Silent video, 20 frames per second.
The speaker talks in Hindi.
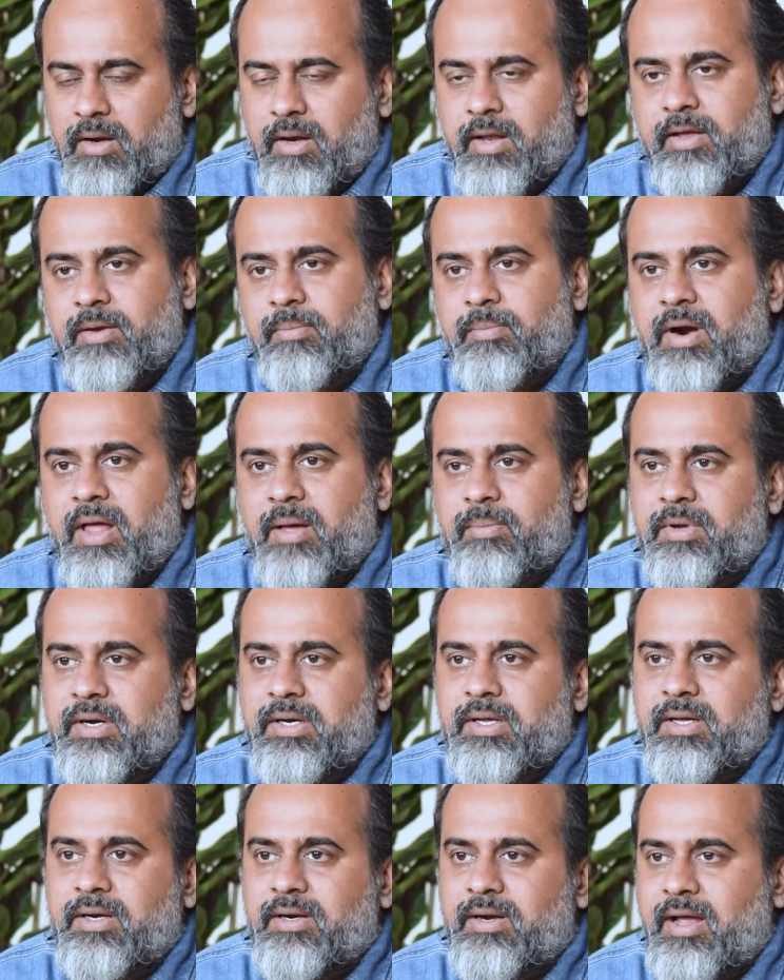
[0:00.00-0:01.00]
लेकिन बड़ा
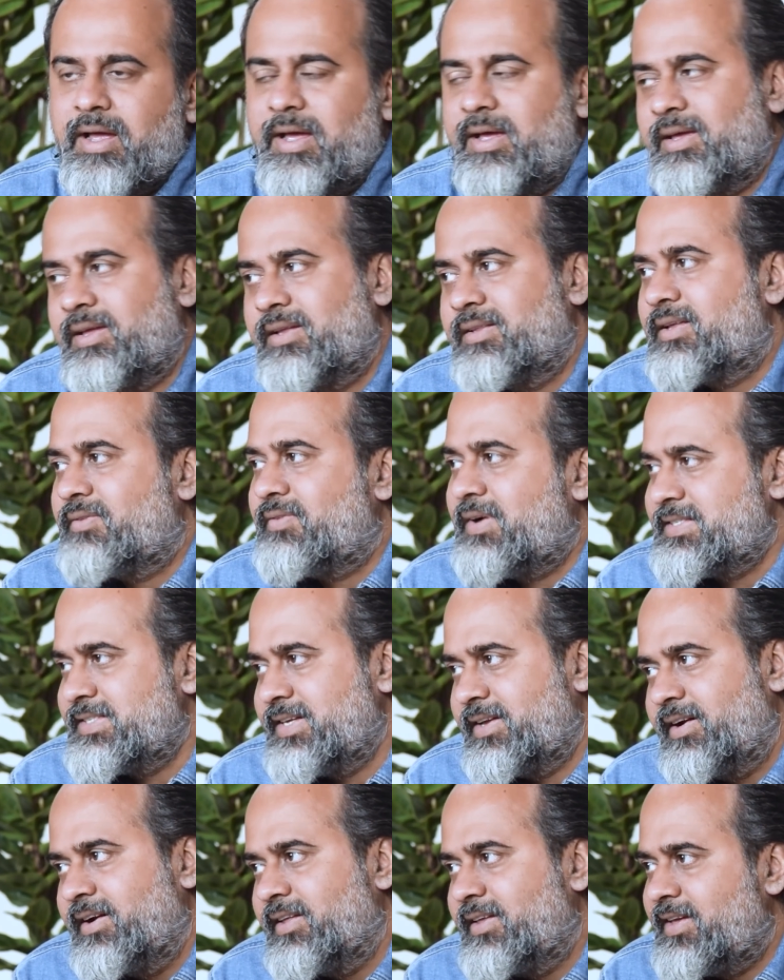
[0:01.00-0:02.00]
मन कर रहा है कि
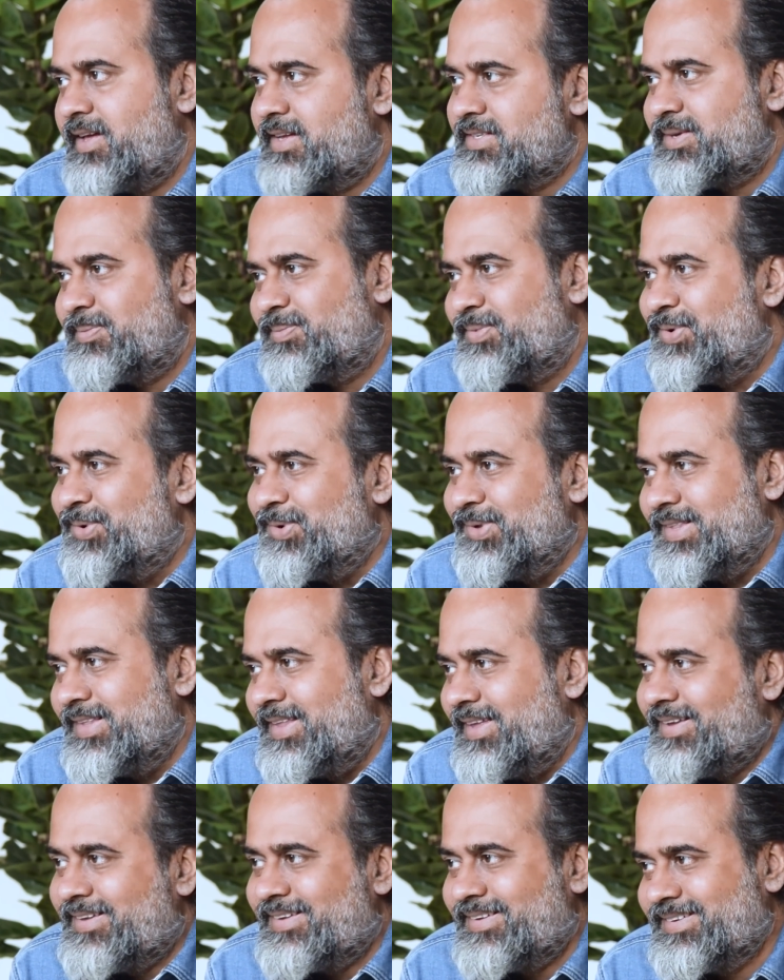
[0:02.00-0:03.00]
दरवाजे खिड़कियां सब
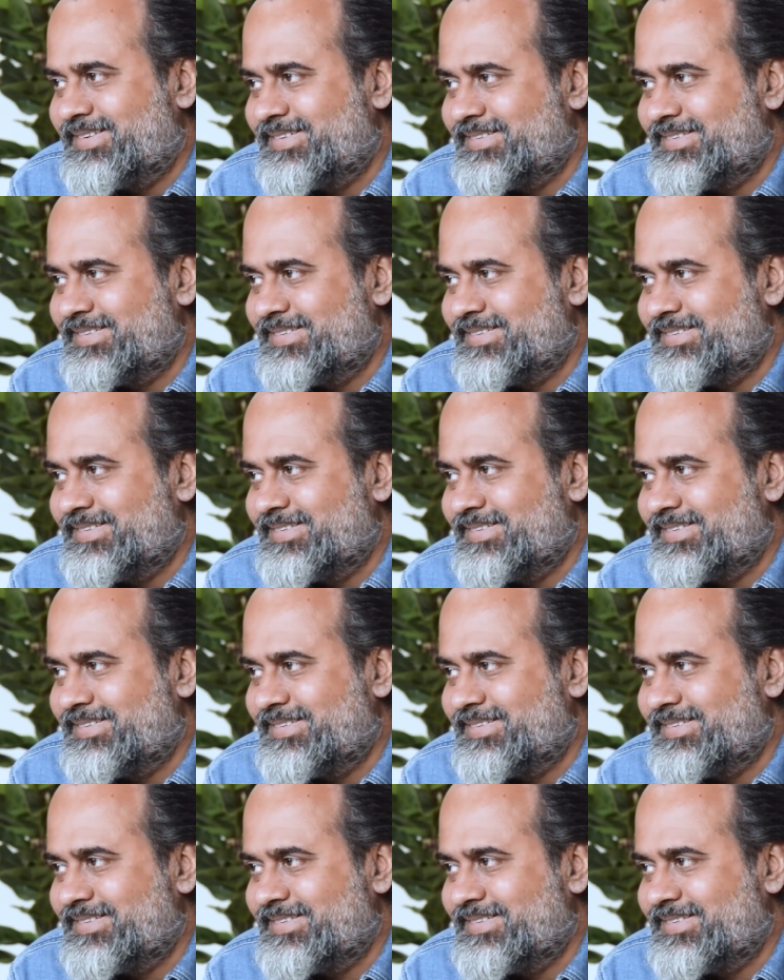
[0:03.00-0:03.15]
खोलते हैं